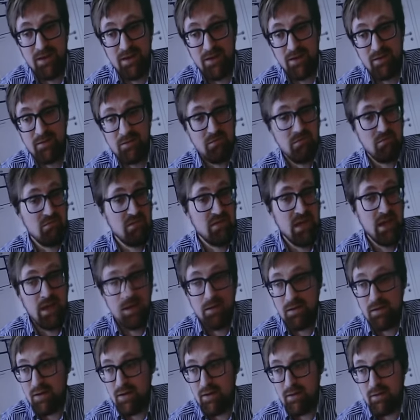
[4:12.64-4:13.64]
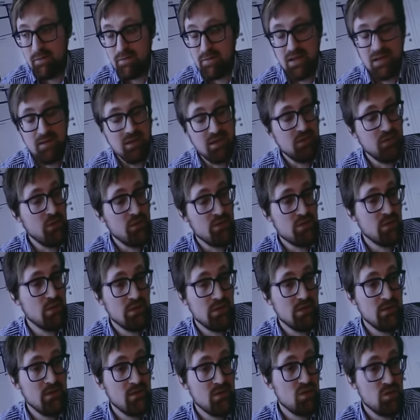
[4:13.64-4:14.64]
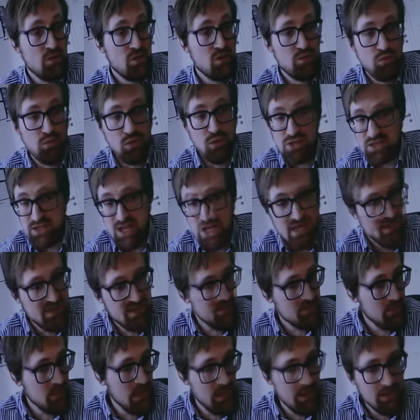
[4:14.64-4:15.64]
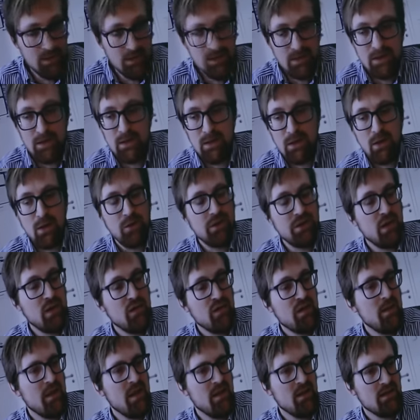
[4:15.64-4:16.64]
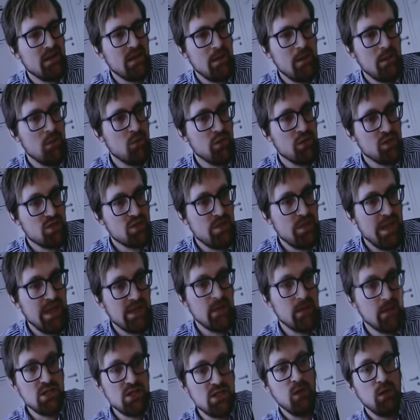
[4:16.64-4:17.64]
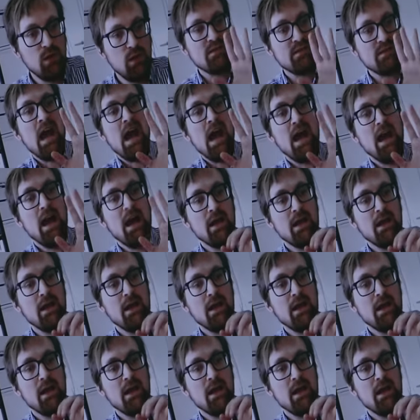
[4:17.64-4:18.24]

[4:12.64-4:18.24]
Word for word: äh, nach äh, zwölf Stunden spüre ich nichts mehr und dann auf einmal drei Monate später bin ich plötzlich